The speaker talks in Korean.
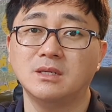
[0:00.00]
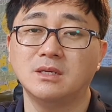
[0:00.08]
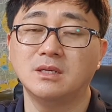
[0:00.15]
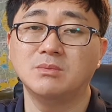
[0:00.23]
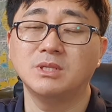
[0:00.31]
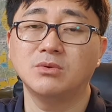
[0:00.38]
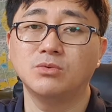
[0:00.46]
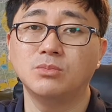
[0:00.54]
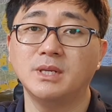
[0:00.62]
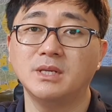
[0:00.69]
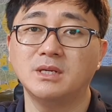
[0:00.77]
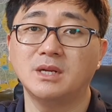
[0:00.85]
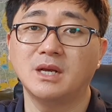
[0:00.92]
이번에
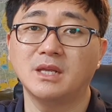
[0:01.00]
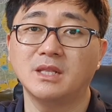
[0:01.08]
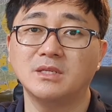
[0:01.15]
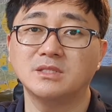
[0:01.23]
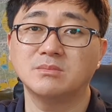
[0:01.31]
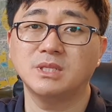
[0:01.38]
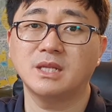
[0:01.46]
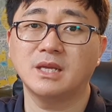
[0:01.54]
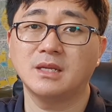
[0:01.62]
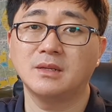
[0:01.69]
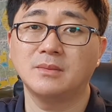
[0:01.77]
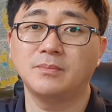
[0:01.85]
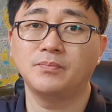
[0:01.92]
구매를 하게 되었습니다.
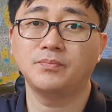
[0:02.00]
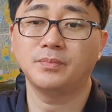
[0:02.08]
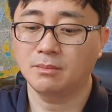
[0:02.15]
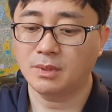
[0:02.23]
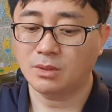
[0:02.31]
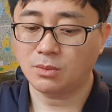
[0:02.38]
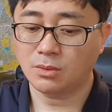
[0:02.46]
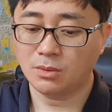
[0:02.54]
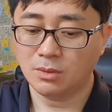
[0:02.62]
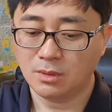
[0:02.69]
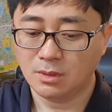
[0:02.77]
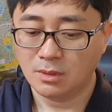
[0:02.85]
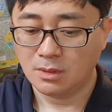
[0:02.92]
바로
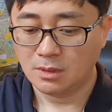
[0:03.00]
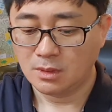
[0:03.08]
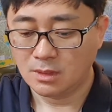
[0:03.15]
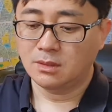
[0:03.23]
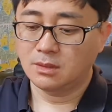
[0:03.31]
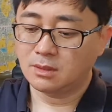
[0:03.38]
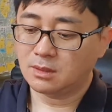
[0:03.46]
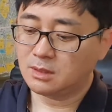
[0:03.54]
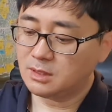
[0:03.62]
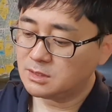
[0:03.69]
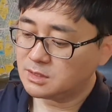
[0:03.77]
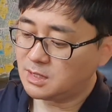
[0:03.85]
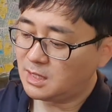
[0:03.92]

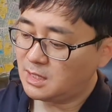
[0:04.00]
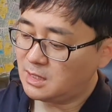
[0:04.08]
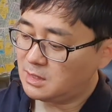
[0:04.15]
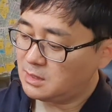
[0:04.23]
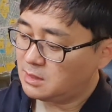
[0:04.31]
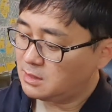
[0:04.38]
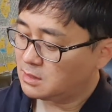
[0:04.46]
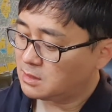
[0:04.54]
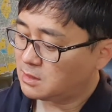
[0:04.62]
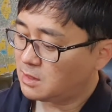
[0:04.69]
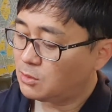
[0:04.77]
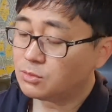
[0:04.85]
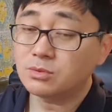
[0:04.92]
크리스탈
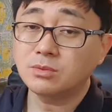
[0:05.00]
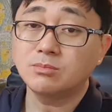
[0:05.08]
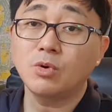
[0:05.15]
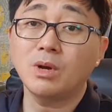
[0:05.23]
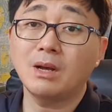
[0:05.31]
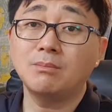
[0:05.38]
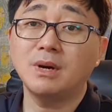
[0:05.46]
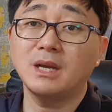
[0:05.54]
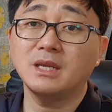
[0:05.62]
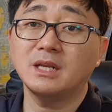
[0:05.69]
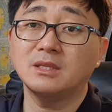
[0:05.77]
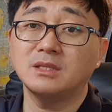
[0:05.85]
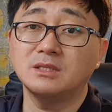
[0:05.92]
크라우드 목
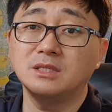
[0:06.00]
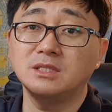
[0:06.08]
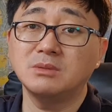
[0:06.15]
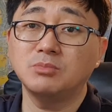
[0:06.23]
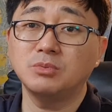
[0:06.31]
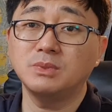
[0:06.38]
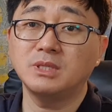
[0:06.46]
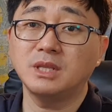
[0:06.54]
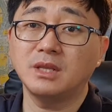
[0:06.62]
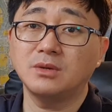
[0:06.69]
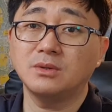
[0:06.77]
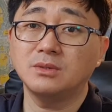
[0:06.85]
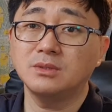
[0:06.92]
안마기라는 이
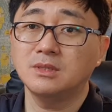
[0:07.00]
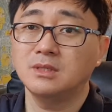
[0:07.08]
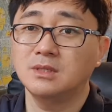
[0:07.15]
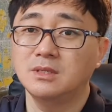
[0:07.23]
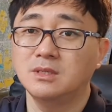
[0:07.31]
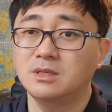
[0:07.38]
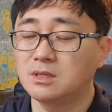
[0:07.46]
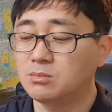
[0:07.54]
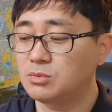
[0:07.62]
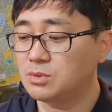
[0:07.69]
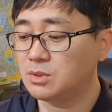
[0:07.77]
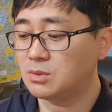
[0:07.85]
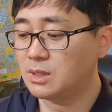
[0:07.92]
제품인데요,
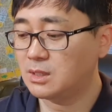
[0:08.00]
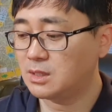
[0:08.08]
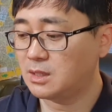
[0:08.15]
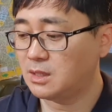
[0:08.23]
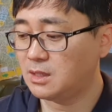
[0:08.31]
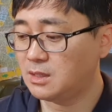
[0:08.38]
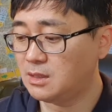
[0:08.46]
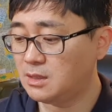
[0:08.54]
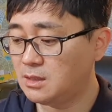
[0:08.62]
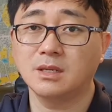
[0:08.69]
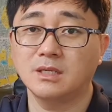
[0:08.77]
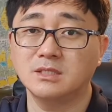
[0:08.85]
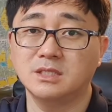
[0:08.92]
여러분들과 함께
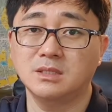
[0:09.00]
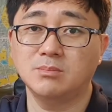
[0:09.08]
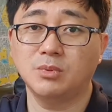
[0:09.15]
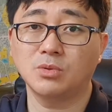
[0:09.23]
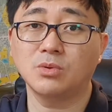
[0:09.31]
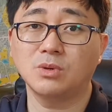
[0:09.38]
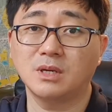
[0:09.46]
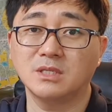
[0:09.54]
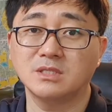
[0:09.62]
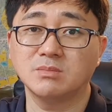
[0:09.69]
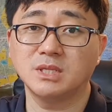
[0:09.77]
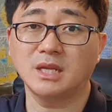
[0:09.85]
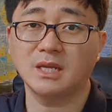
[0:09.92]
같이 보도록
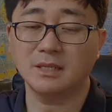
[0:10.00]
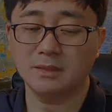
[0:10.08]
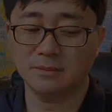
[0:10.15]
하겠습니다.